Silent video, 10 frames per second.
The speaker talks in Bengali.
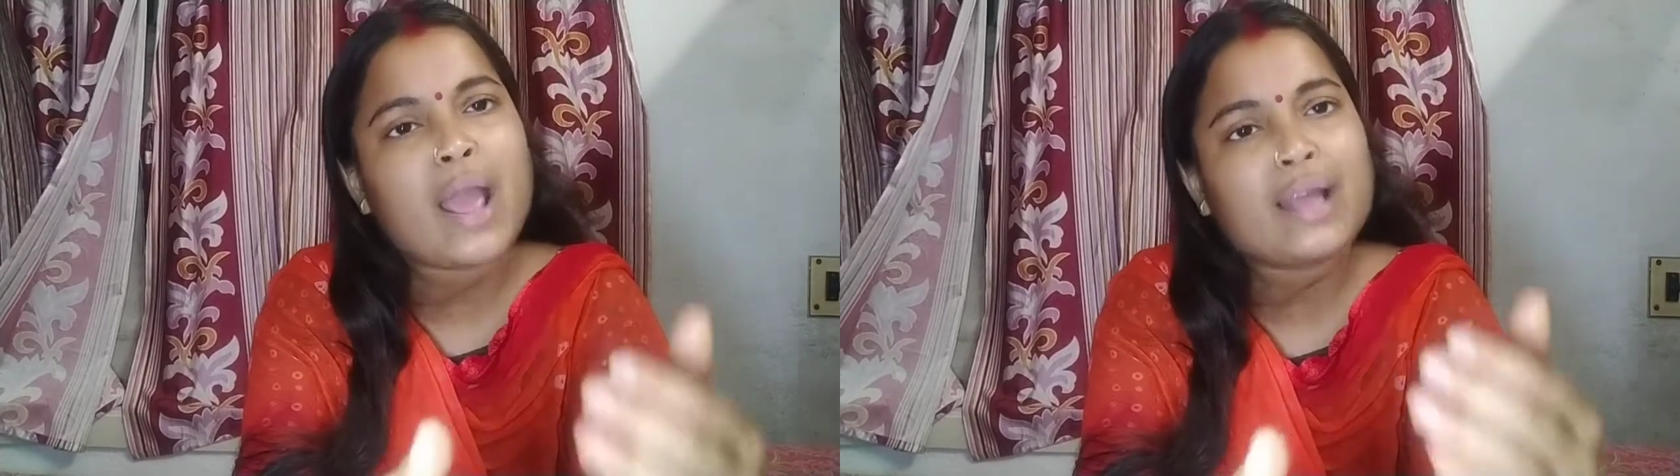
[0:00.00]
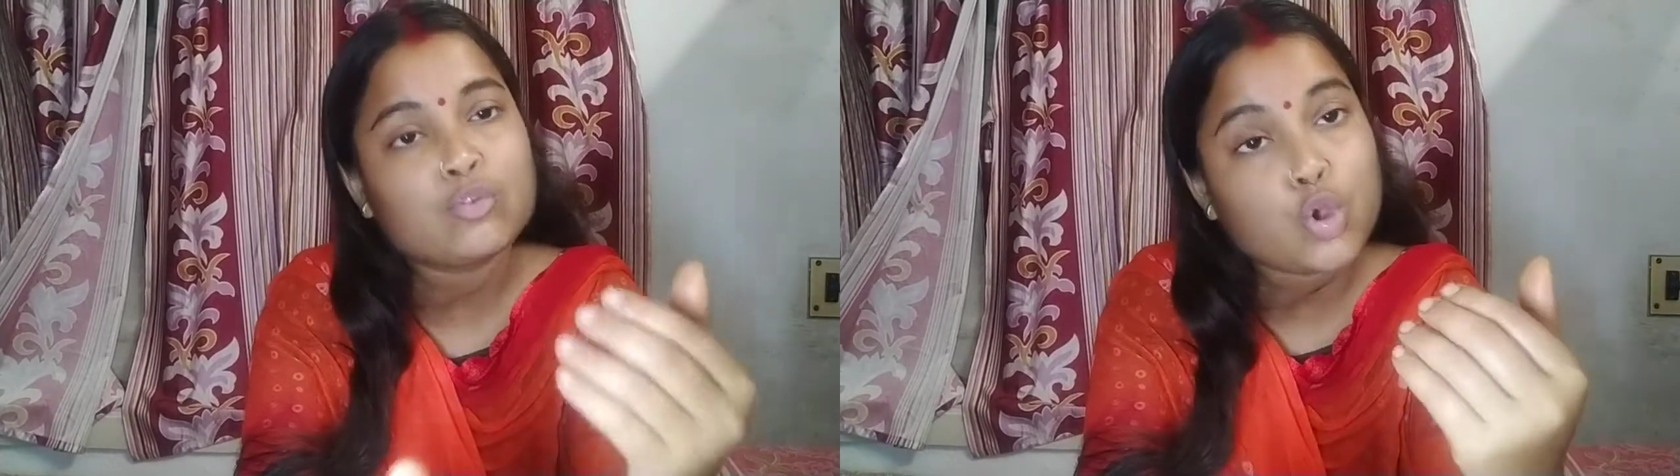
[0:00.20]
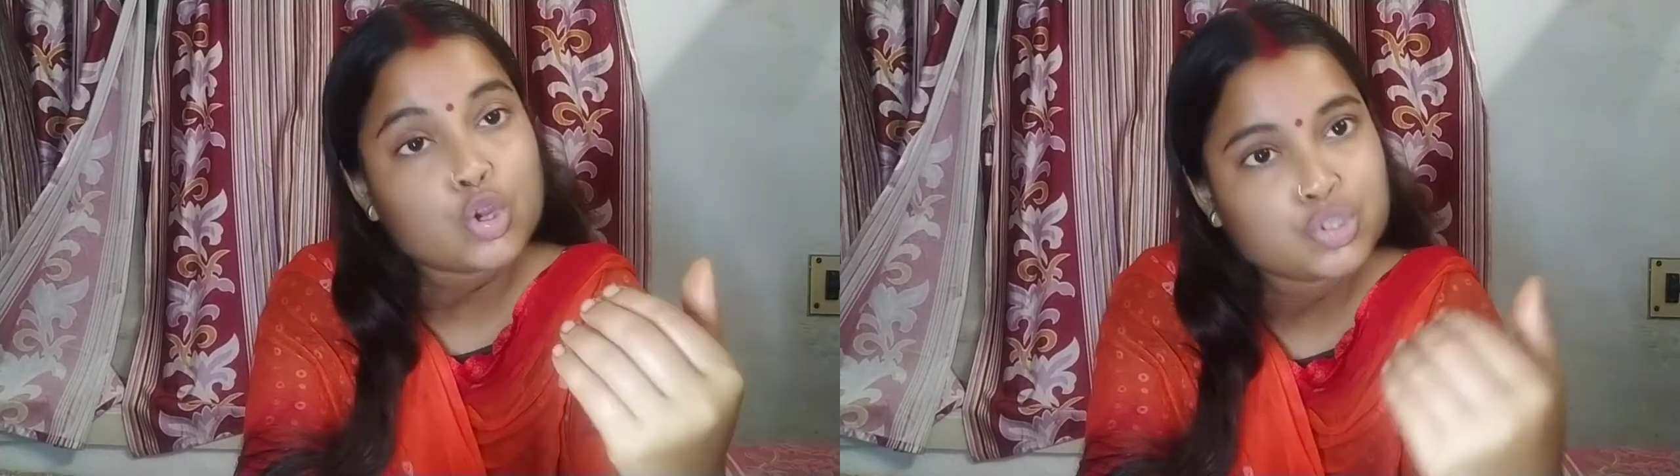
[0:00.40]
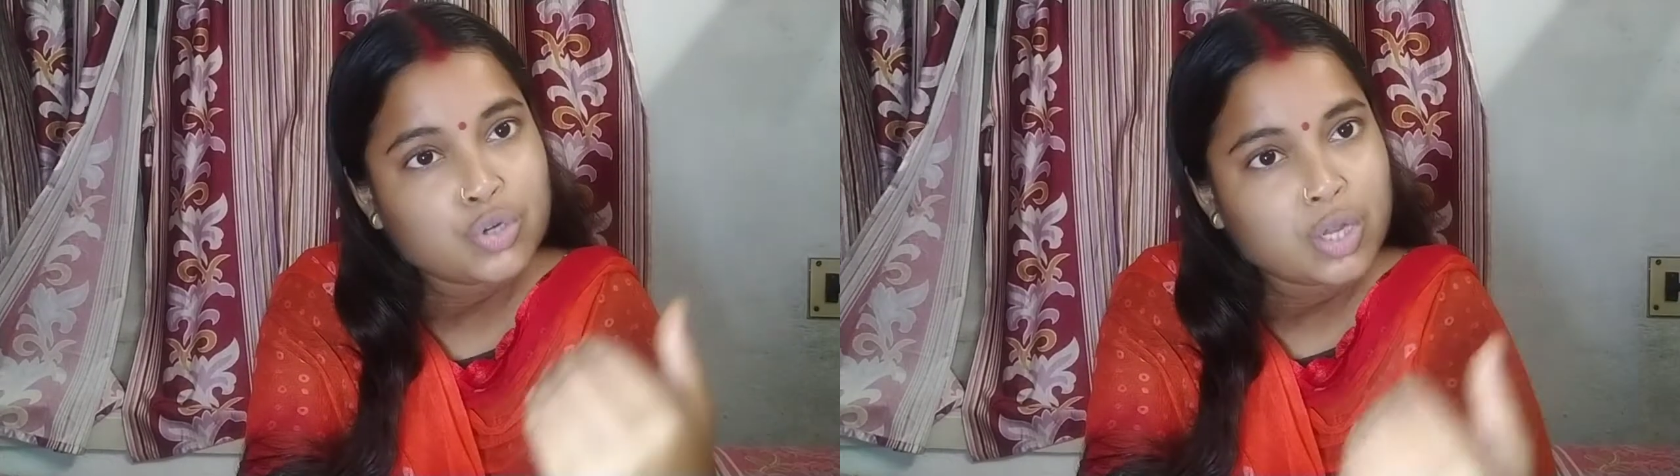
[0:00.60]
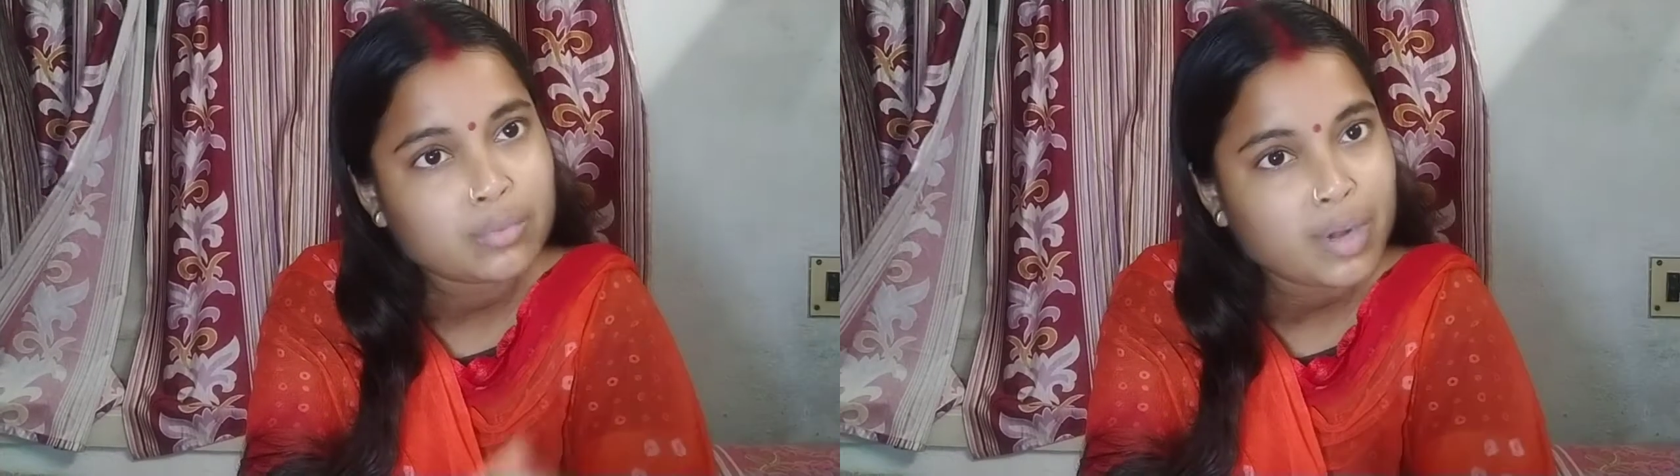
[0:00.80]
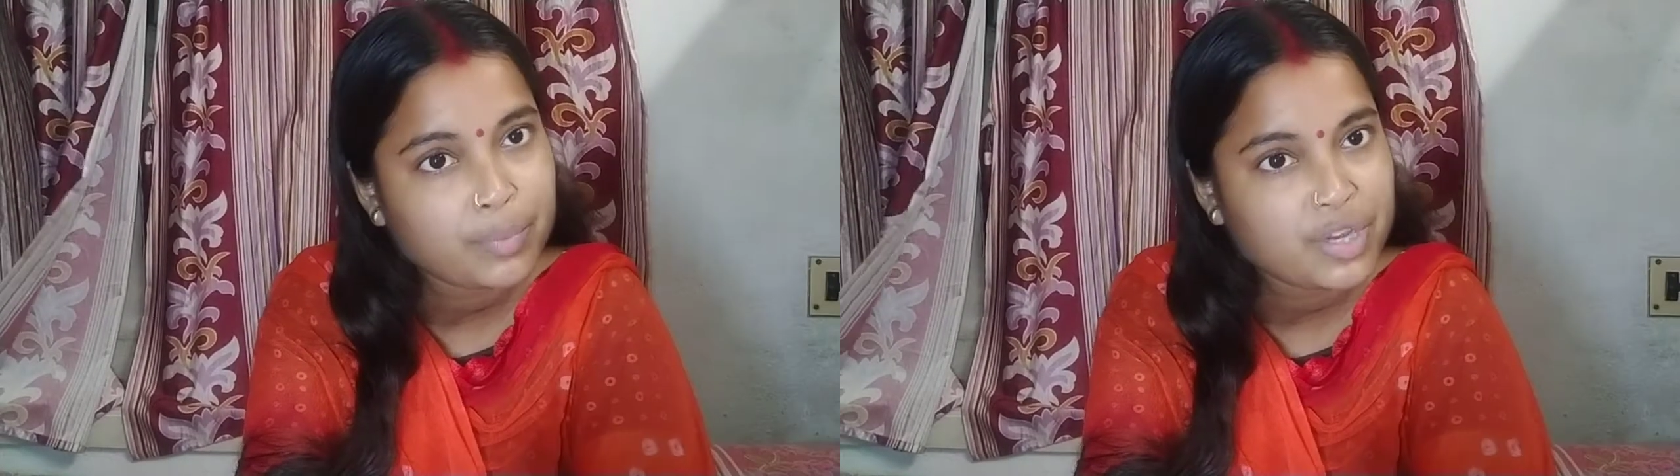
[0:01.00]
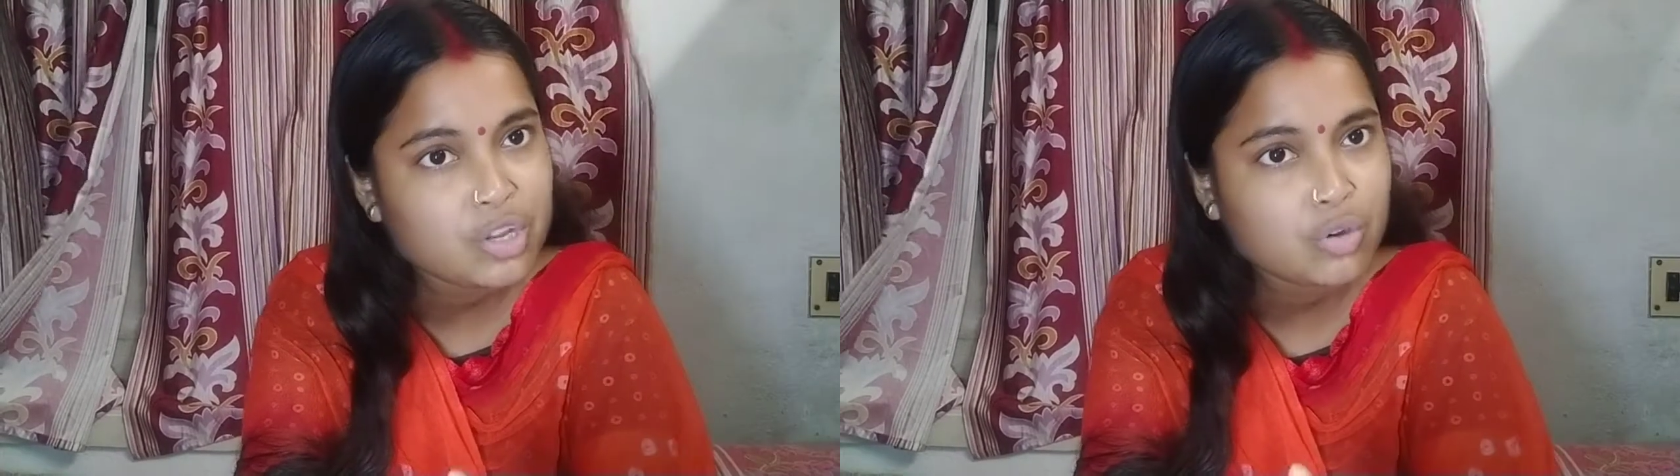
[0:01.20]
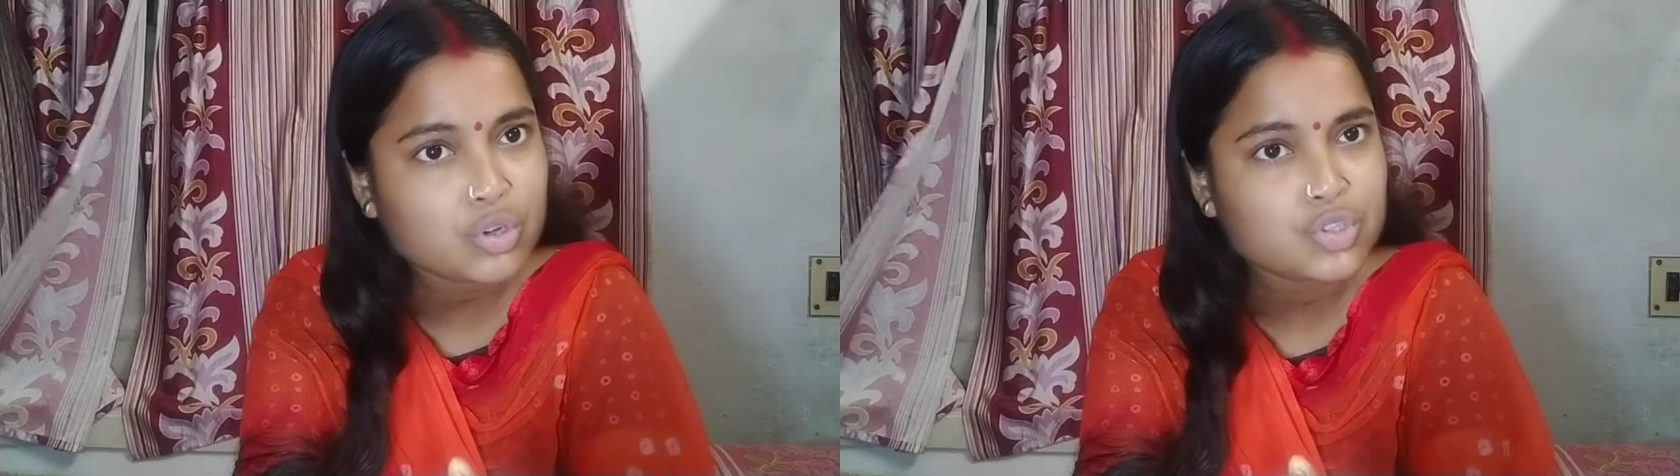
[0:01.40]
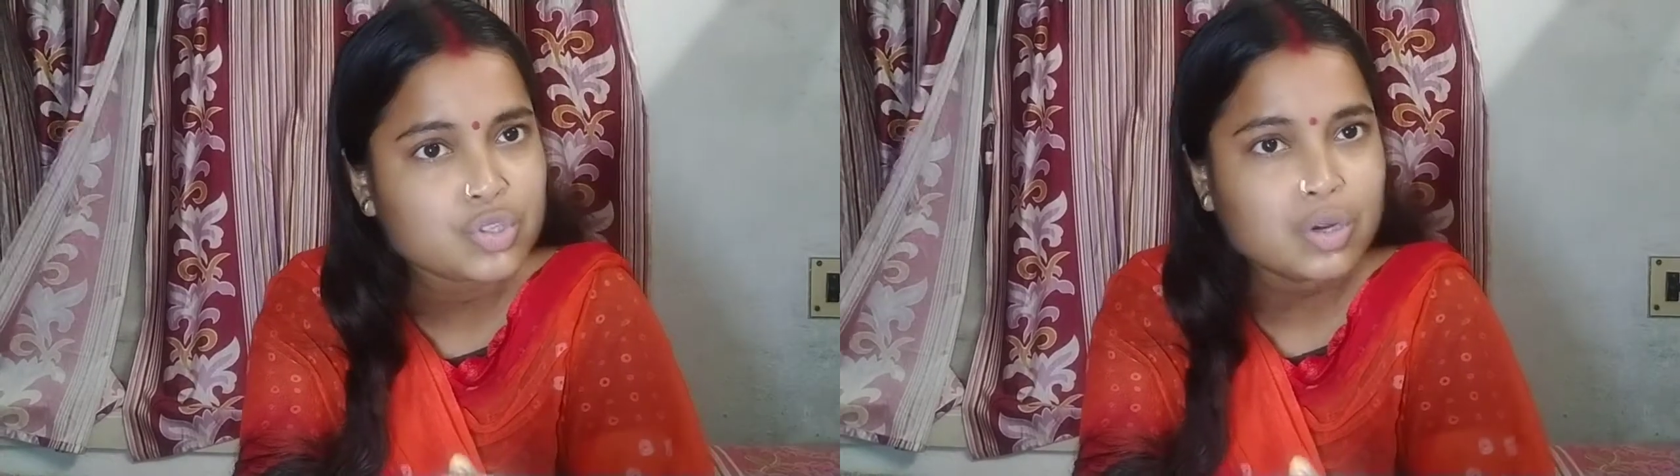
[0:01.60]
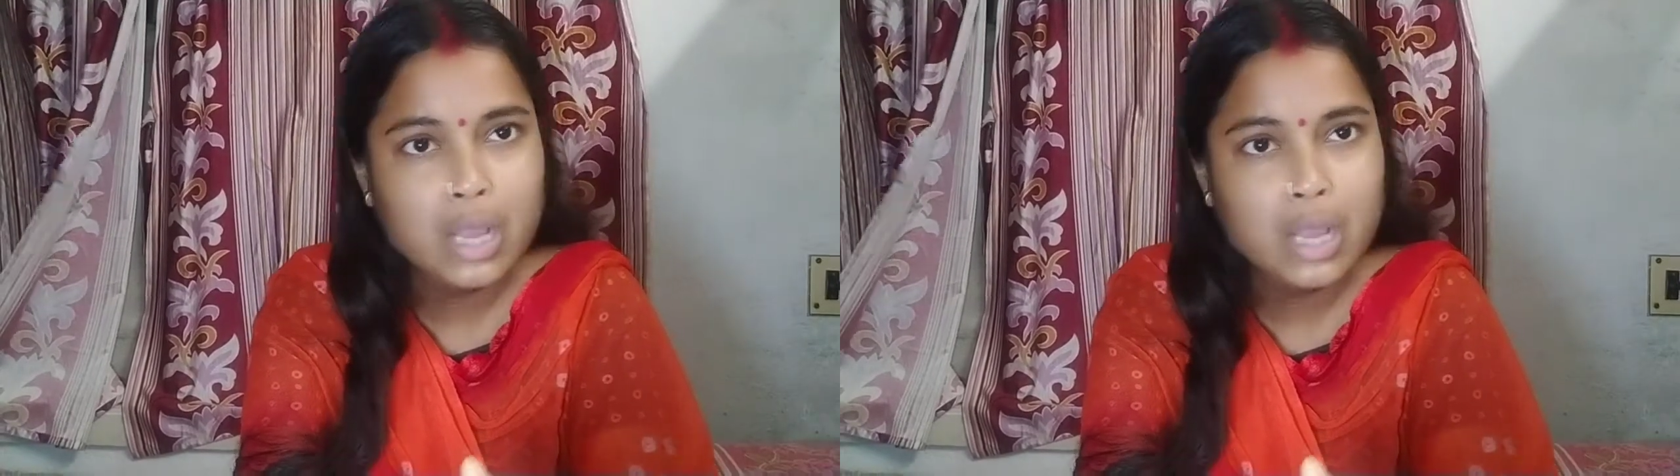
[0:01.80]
এত কষ্ট করে তোমরা ভিডিও করছো